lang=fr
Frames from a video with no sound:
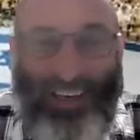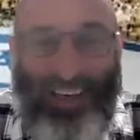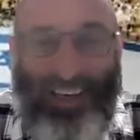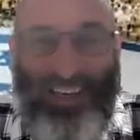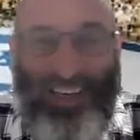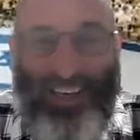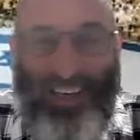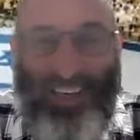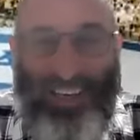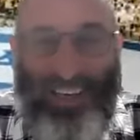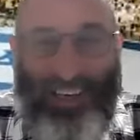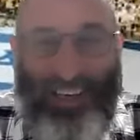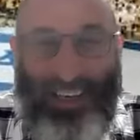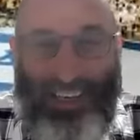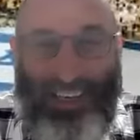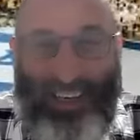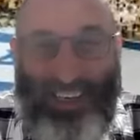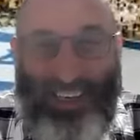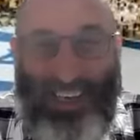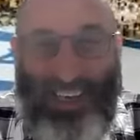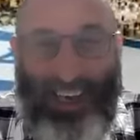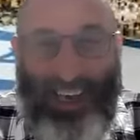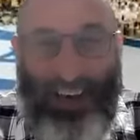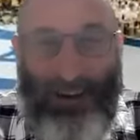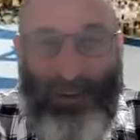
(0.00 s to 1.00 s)
Euh, il
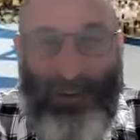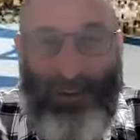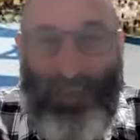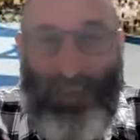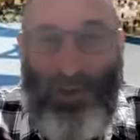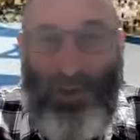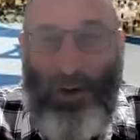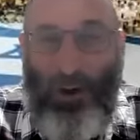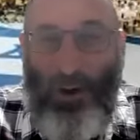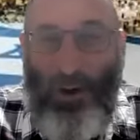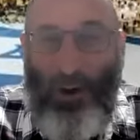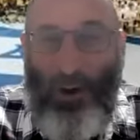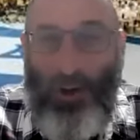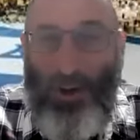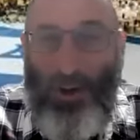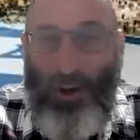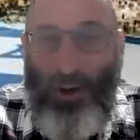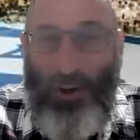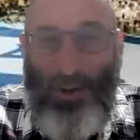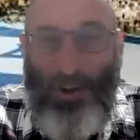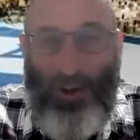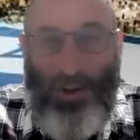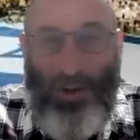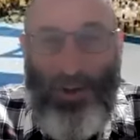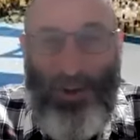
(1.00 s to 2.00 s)
y a les psychologues,
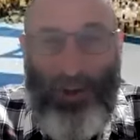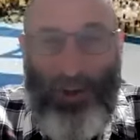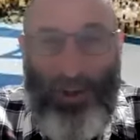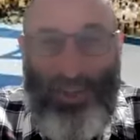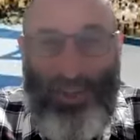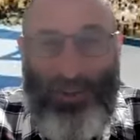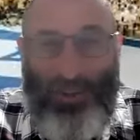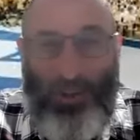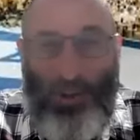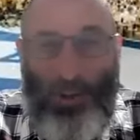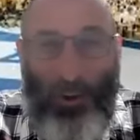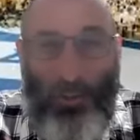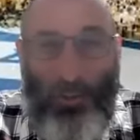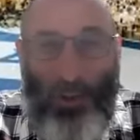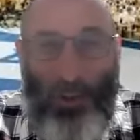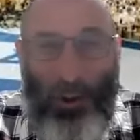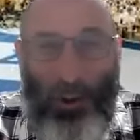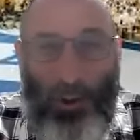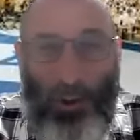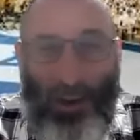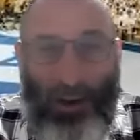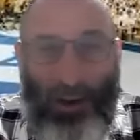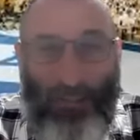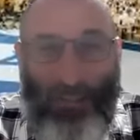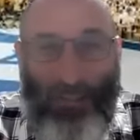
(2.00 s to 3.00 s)
euh, les
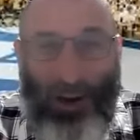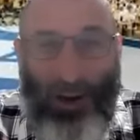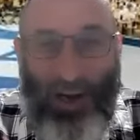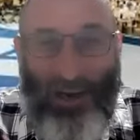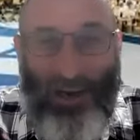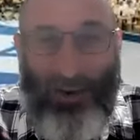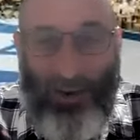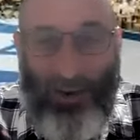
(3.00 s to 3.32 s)
anthropologues qui parlent